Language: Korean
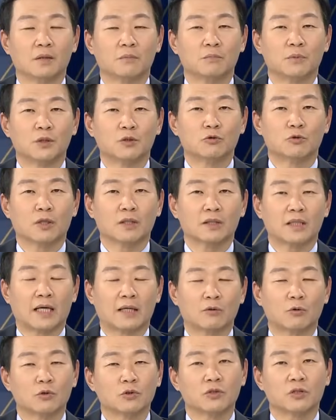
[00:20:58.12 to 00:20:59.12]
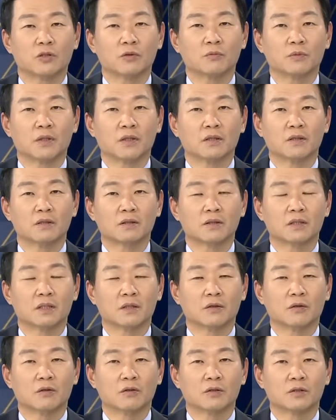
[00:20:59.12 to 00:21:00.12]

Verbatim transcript: 민주당 당론처럼 되어 있는 김건희